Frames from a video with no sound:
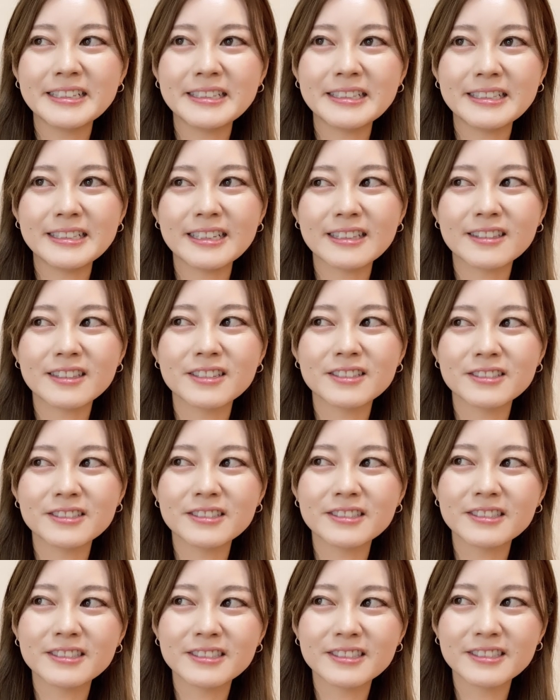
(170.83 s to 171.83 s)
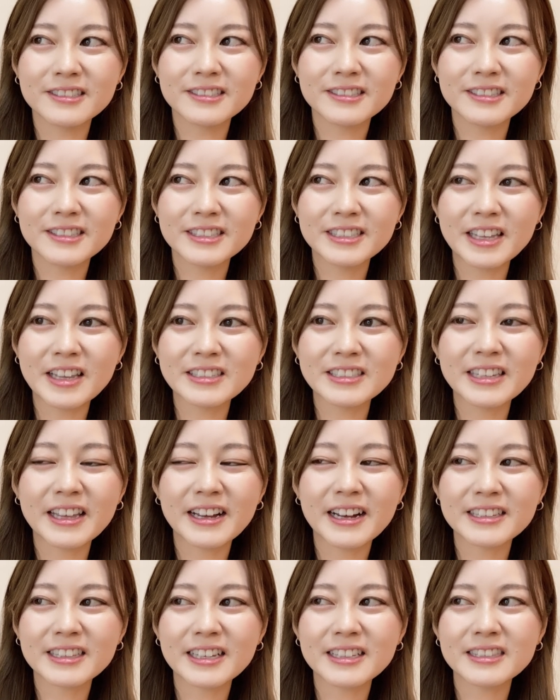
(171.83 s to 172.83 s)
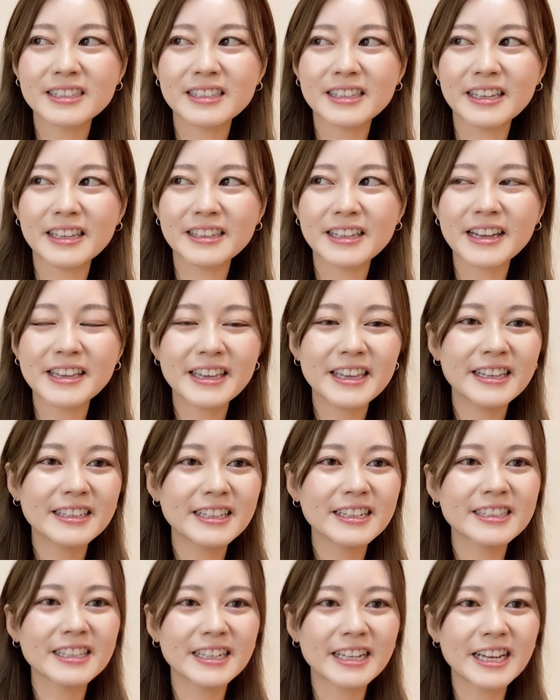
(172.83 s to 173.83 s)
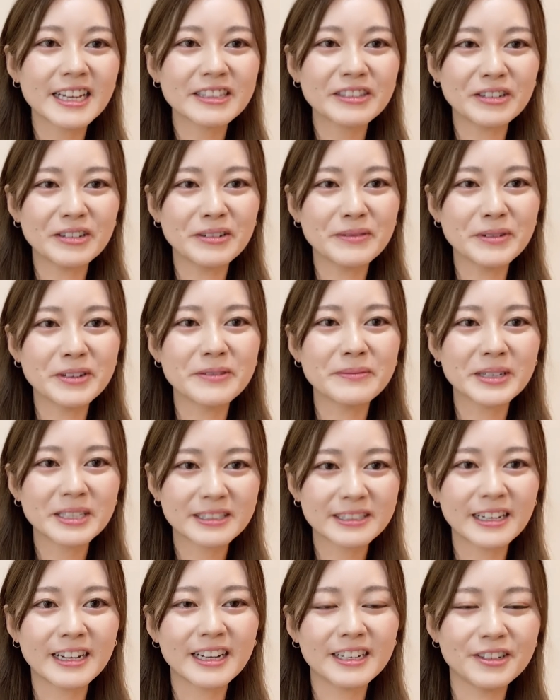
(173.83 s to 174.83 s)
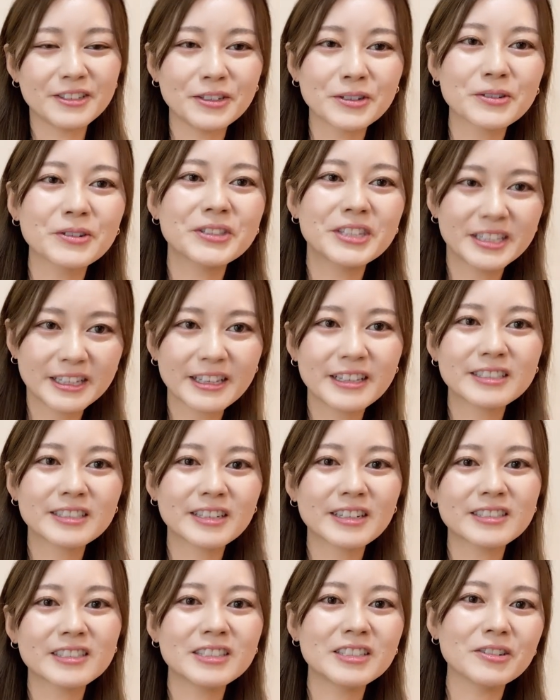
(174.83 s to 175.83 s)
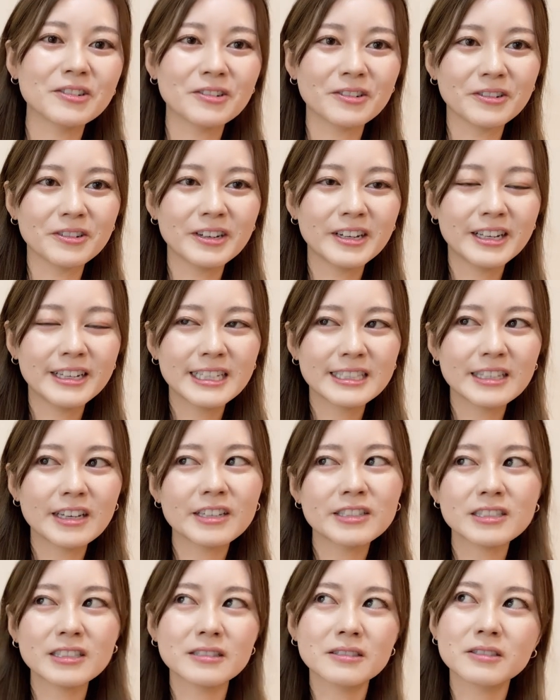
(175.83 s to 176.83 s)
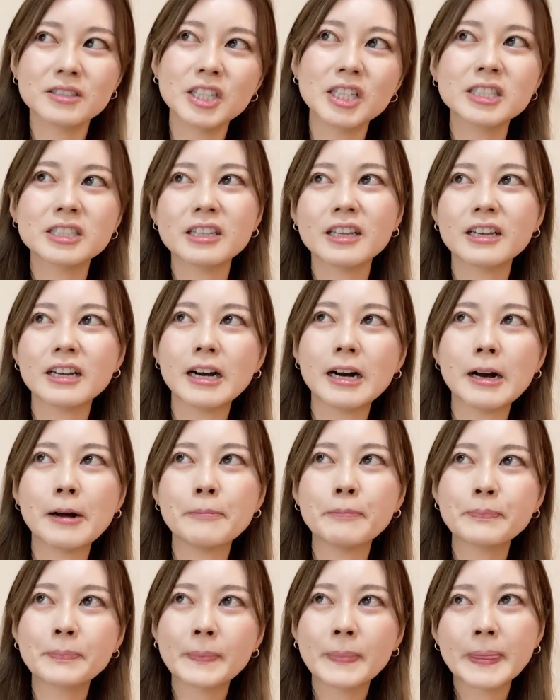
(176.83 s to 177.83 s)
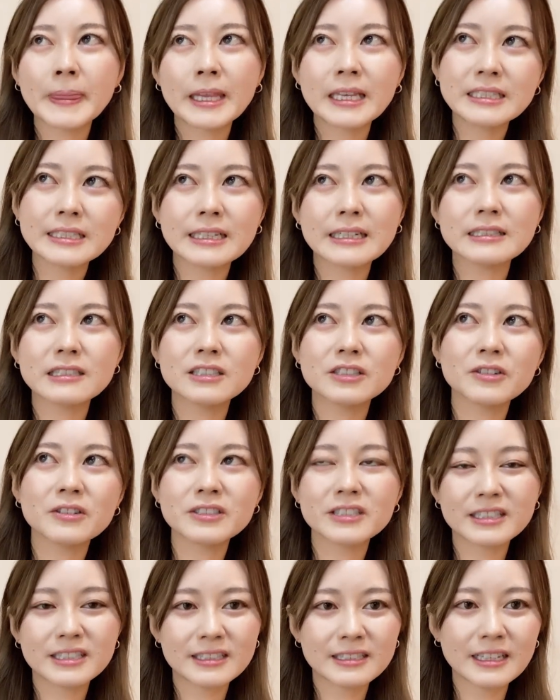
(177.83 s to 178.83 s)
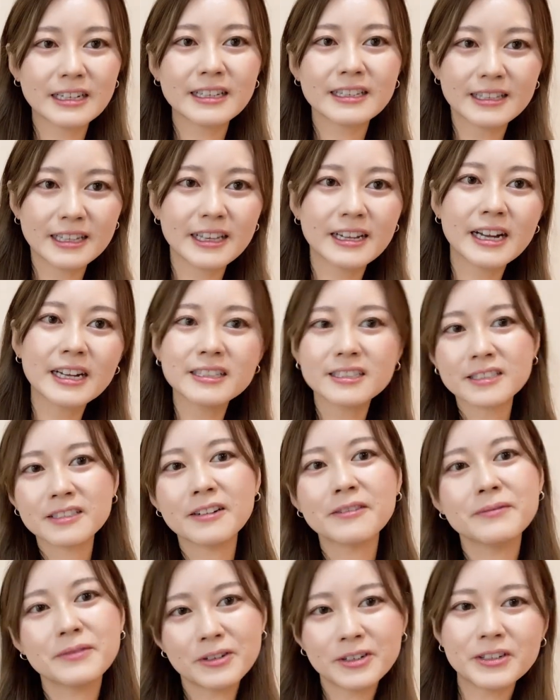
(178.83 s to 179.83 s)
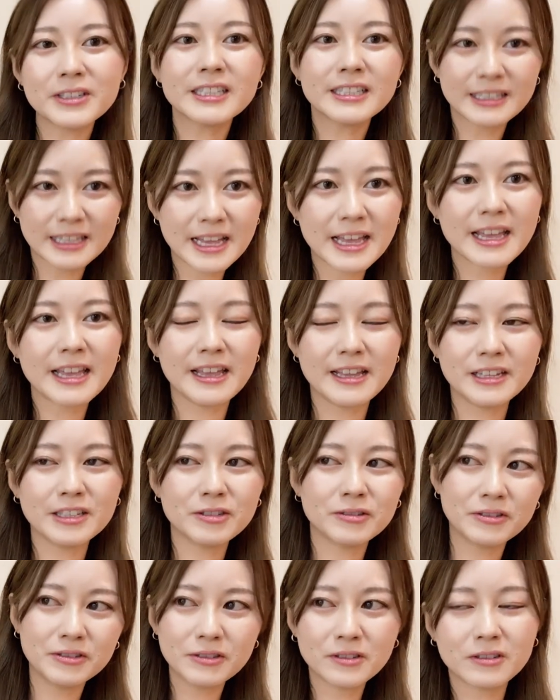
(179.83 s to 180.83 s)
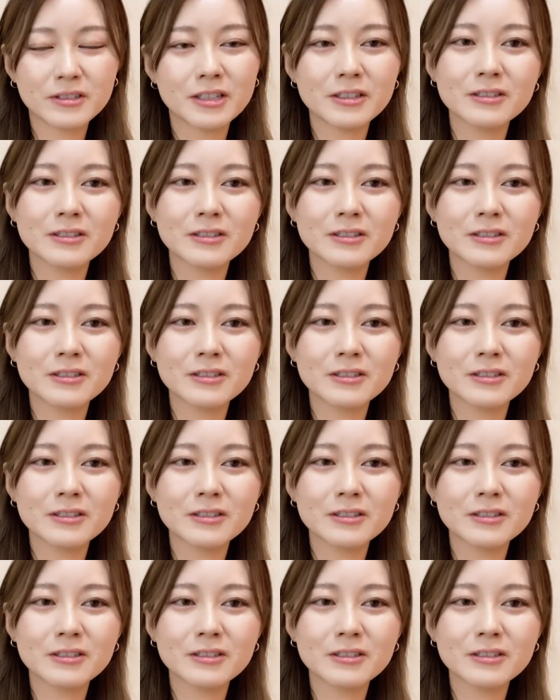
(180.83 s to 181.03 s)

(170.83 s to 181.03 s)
やってる先生方って大変なんだなと思いましたあの横でね歯科治療大診の先生が歯科治療されて患者さんもいてでその横で